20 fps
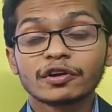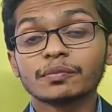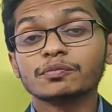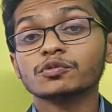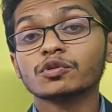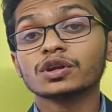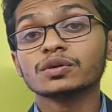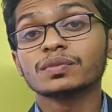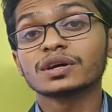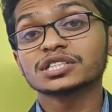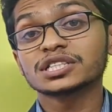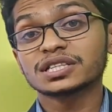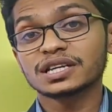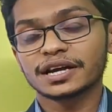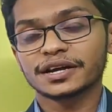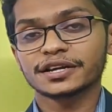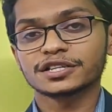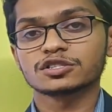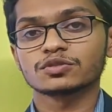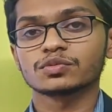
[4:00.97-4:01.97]
ফেব্রুয়ারি মাসে
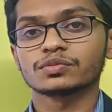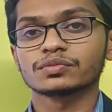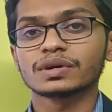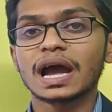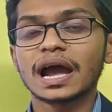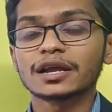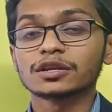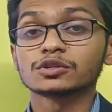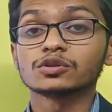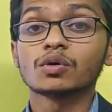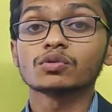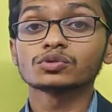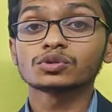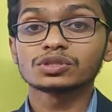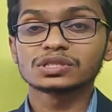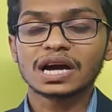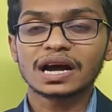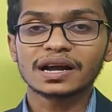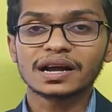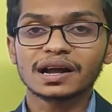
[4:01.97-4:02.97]
ঢাকা যাব আই উইল গো
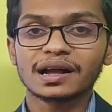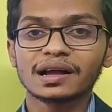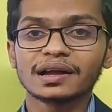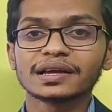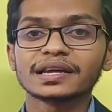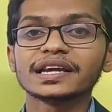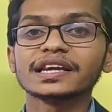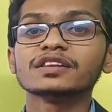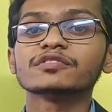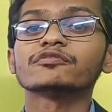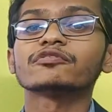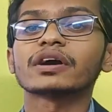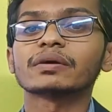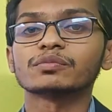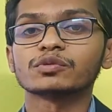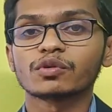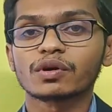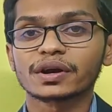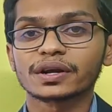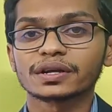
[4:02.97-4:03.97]
টু ঢাকা ইন
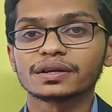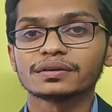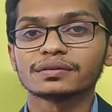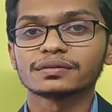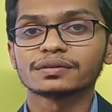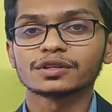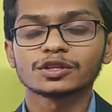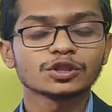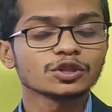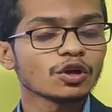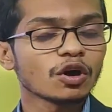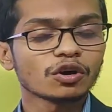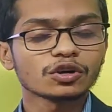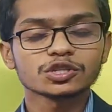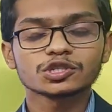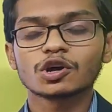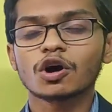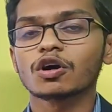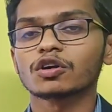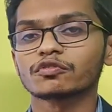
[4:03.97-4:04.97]
ফেব্রুয়ারি
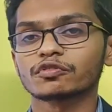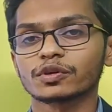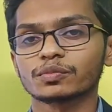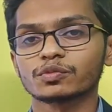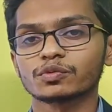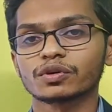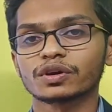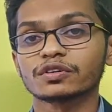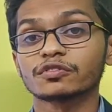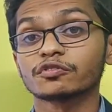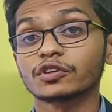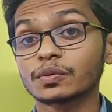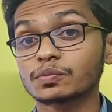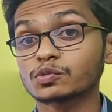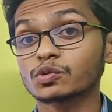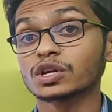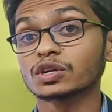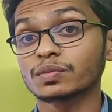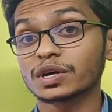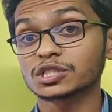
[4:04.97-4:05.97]
নট অন ফেব্রুয়ারি
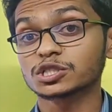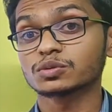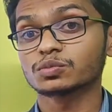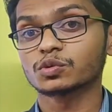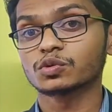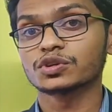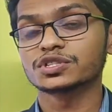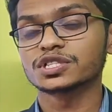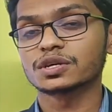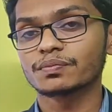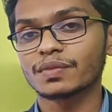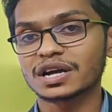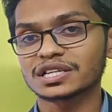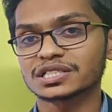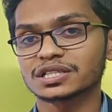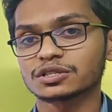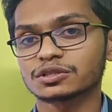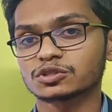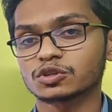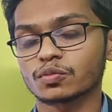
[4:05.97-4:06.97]
ফেব্রুয়ারি মাসে বলেছি
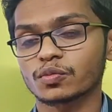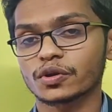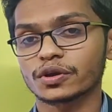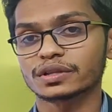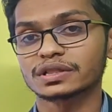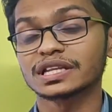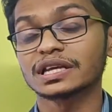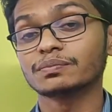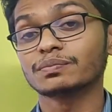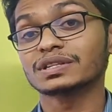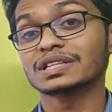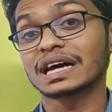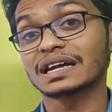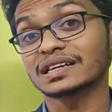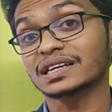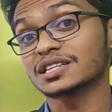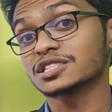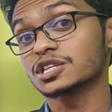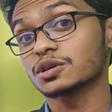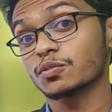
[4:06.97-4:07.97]
মাসের সময় দিন বা
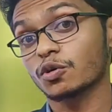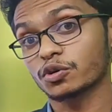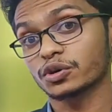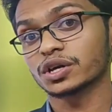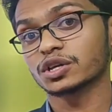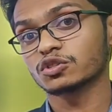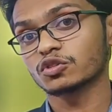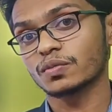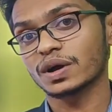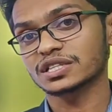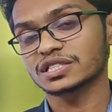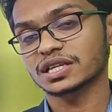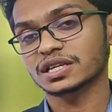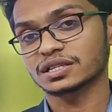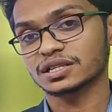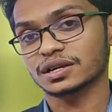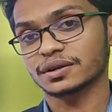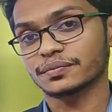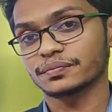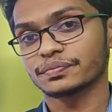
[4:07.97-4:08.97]
তারিখের চেয়ে বড় কিন্তু মাস
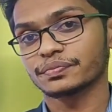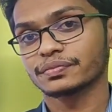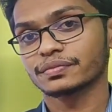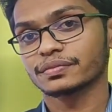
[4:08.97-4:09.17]
একটা